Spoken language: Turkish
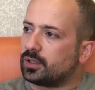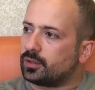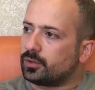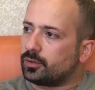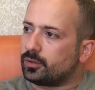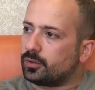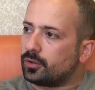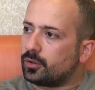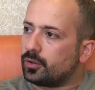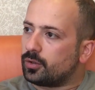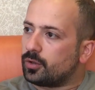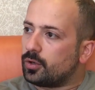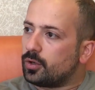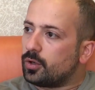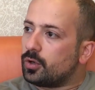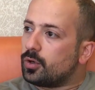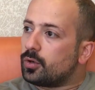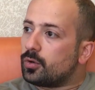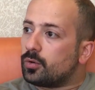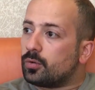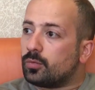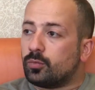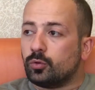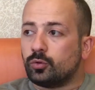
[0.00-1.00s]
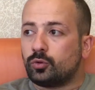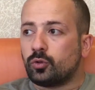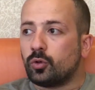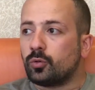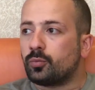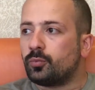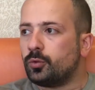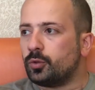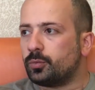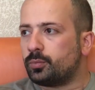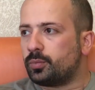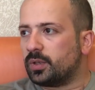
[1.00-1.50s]
alıyor. Hı hı. Bu
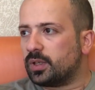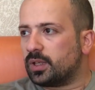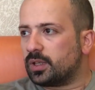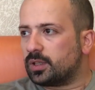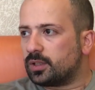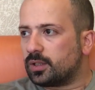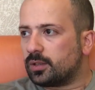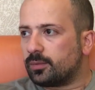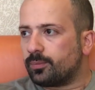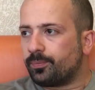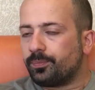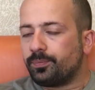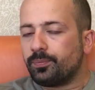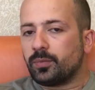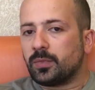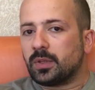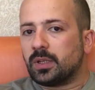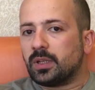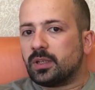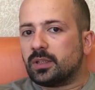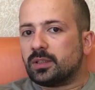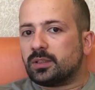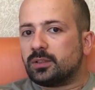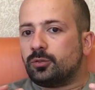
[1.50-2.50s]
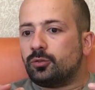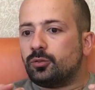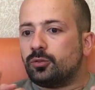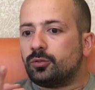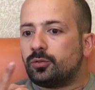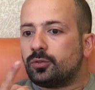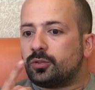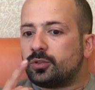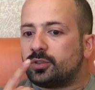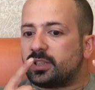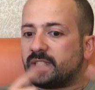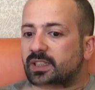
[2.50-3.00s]
çok büyük bir rakam.
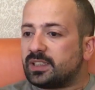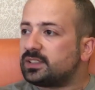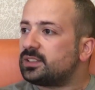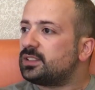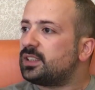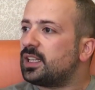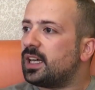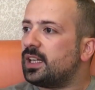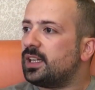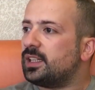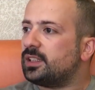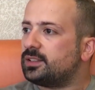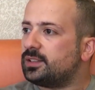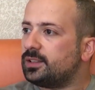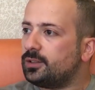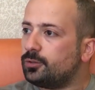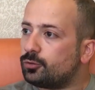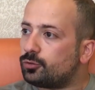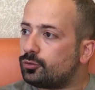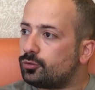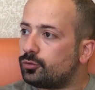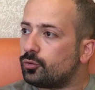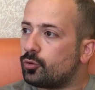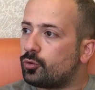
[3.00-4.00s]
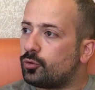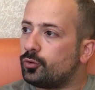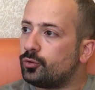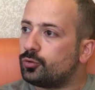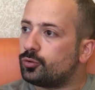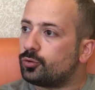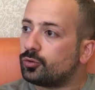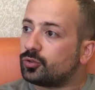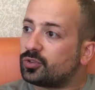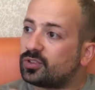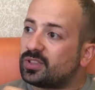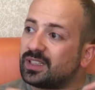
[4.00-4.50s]
8 tanesi, 100
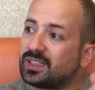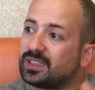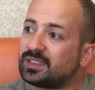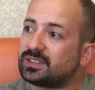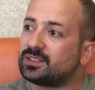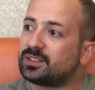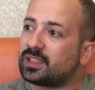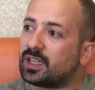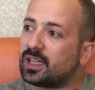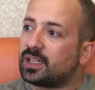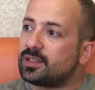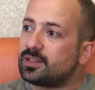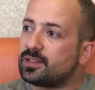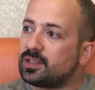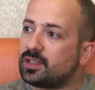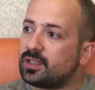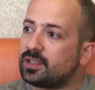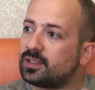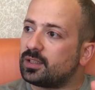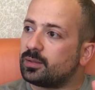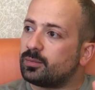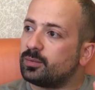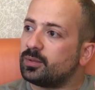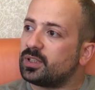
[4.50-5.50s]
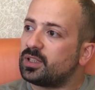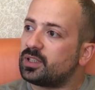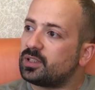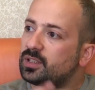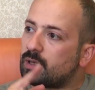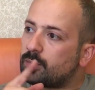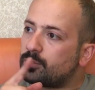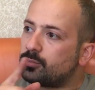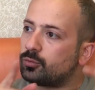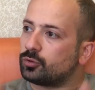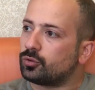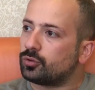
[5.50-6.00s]
okuyucunun 8 tanesi kitabını
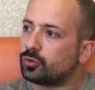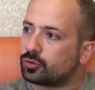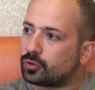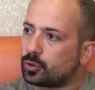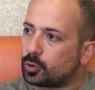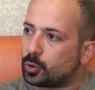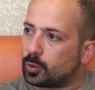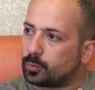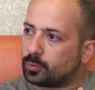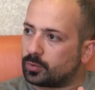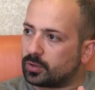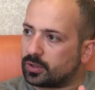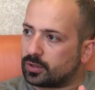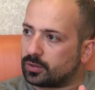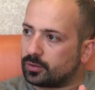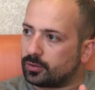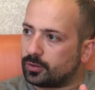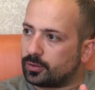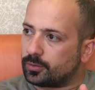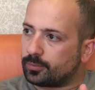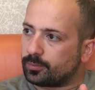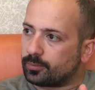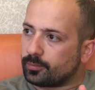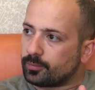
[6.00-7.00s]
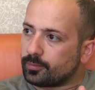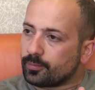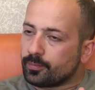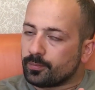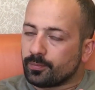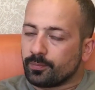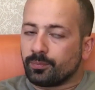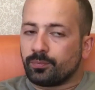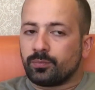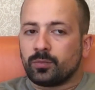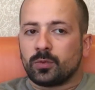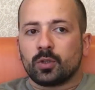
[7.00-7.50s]
kitapyurdu.com'dan alıyor. Hı hı.
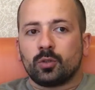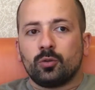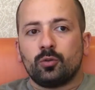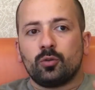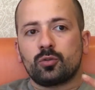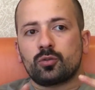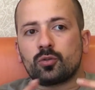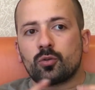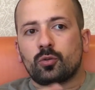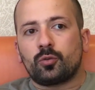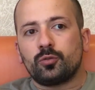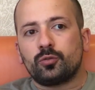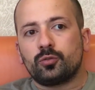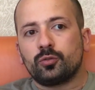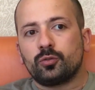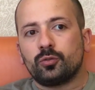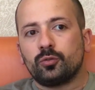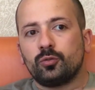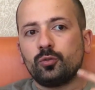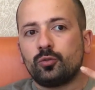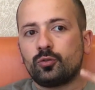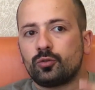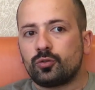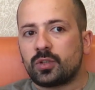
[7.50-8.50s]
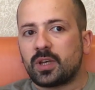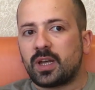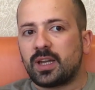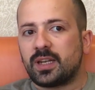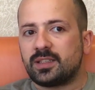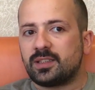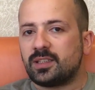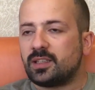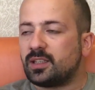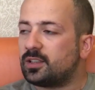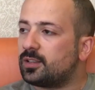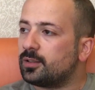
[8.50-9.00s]
100 okuyucunun 3
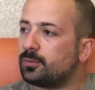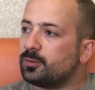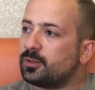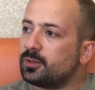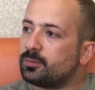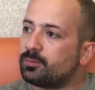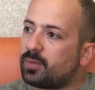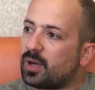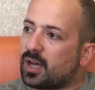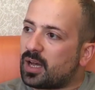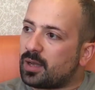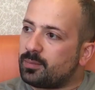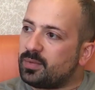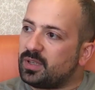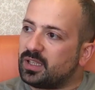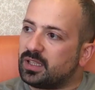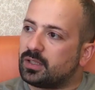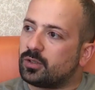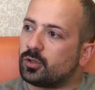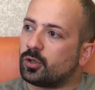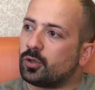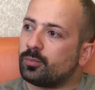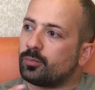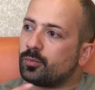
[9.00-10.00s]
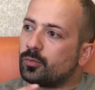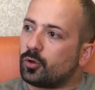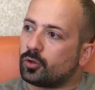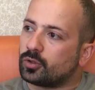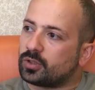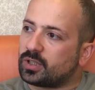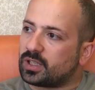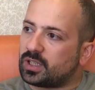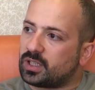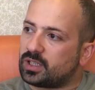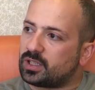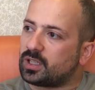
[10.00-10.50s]
tanesi kitabını Babil.com,
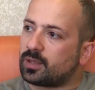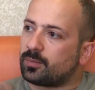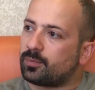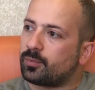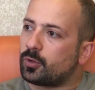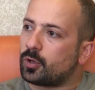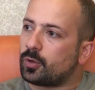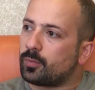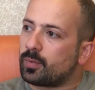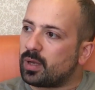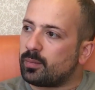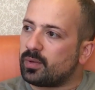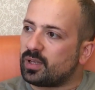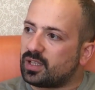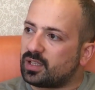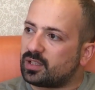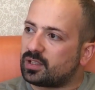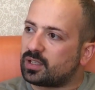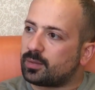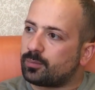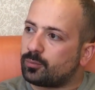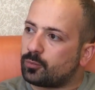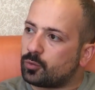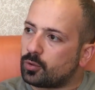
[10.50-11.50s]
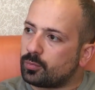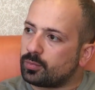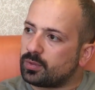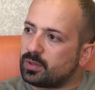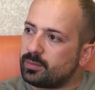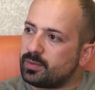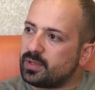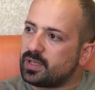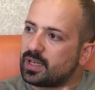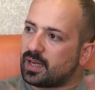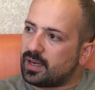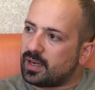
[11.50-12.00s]
odakitap.com, emekkitap.com
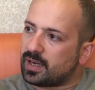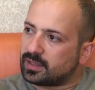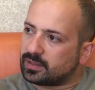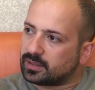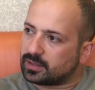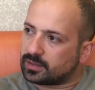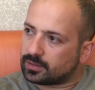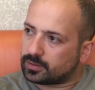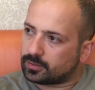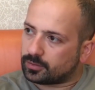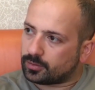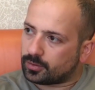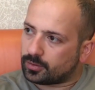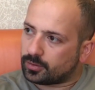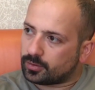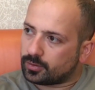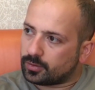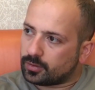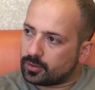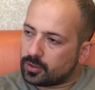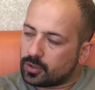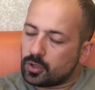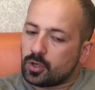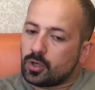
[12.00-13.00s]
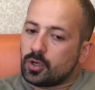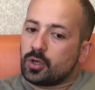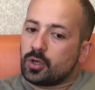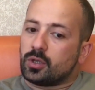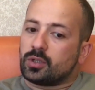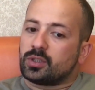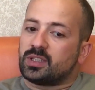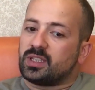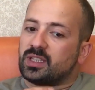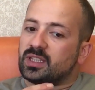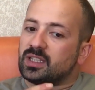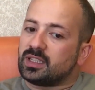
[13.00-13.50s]
gibi yerlerden alıyor. Hı hı.
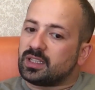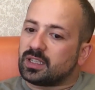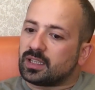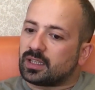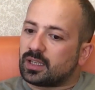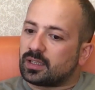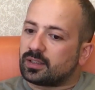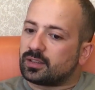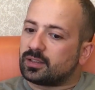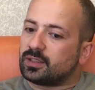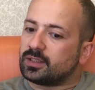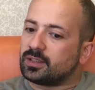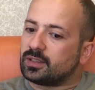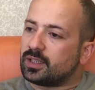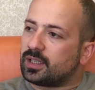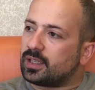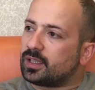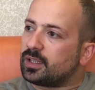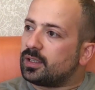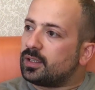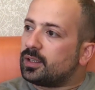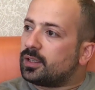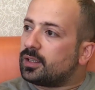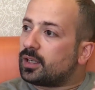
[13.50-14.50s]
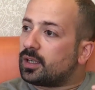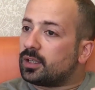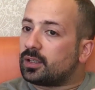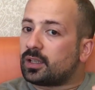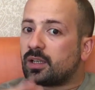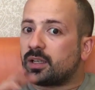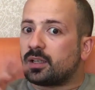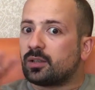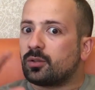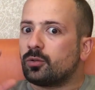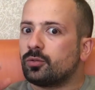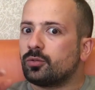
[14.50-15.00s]
Geri kalanları da e,
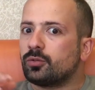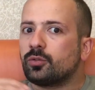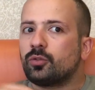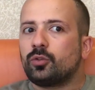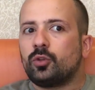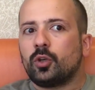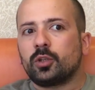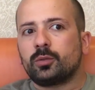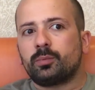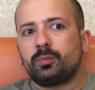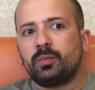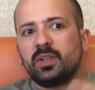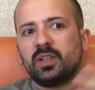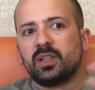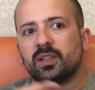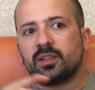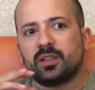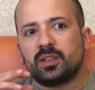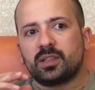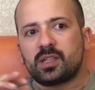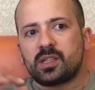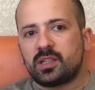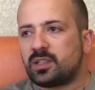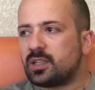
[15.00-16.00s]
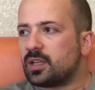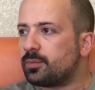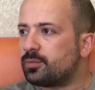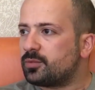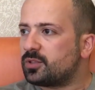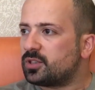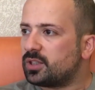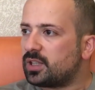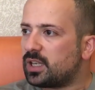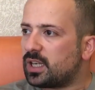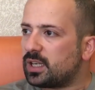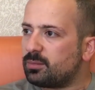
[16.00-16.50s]
Anadolu'nun dört bir yanındaki
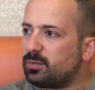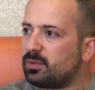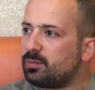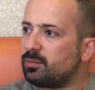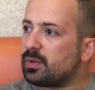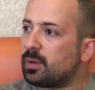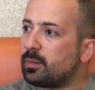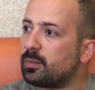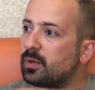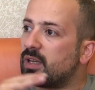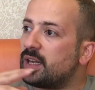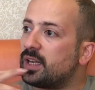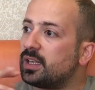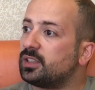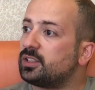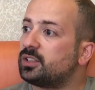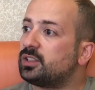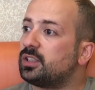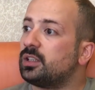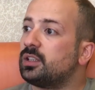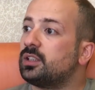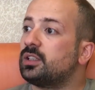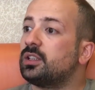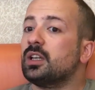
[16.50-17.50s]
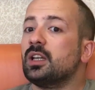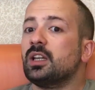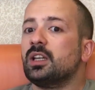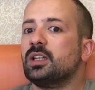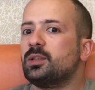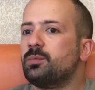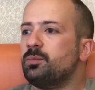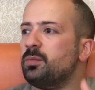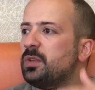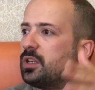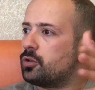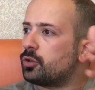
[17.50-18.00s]
kitapçılar bilmem neler işte
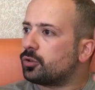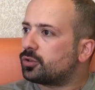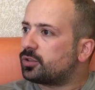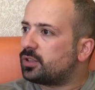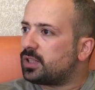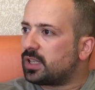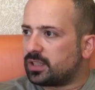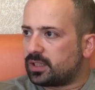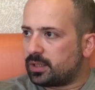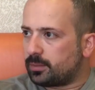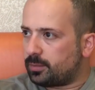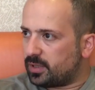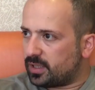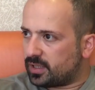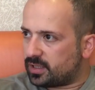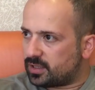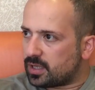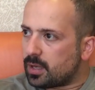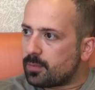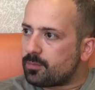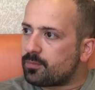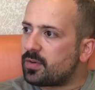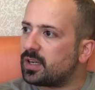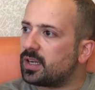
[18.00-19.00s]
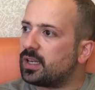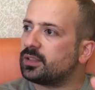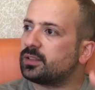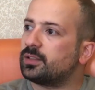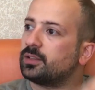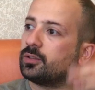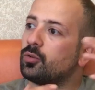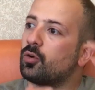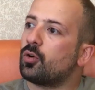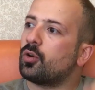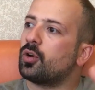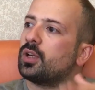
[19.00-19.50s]
Migros'larda bile kitap var
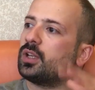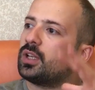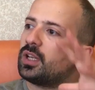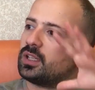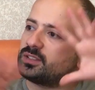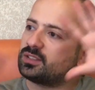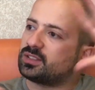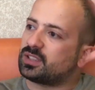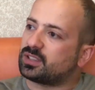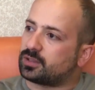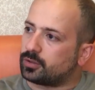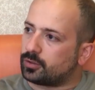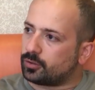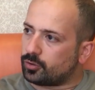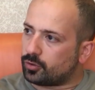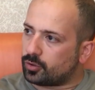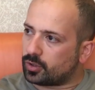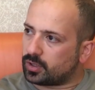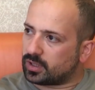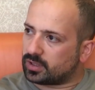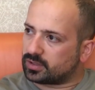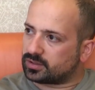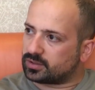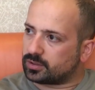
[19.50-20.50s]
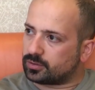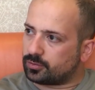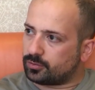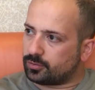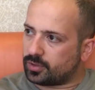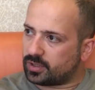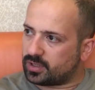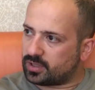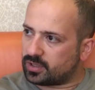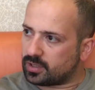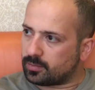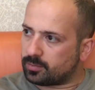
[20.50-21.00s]
artık oralar satılıyor. Oralar
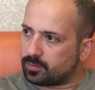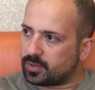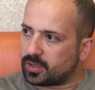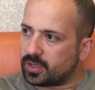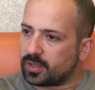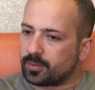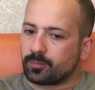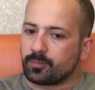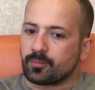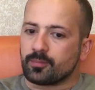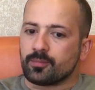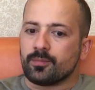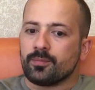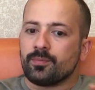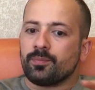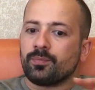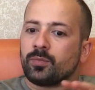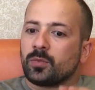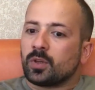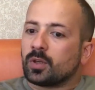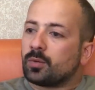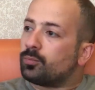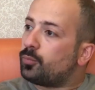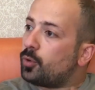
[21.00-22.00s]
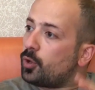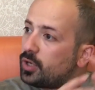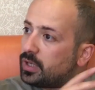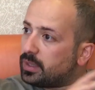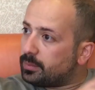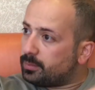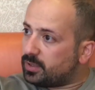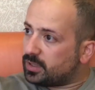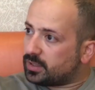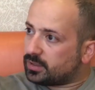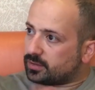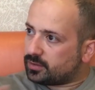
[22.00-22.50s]
satılıyor kitaplar.
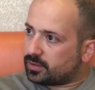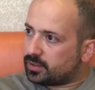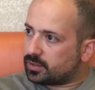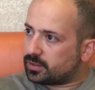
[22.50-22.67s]
Böyle bir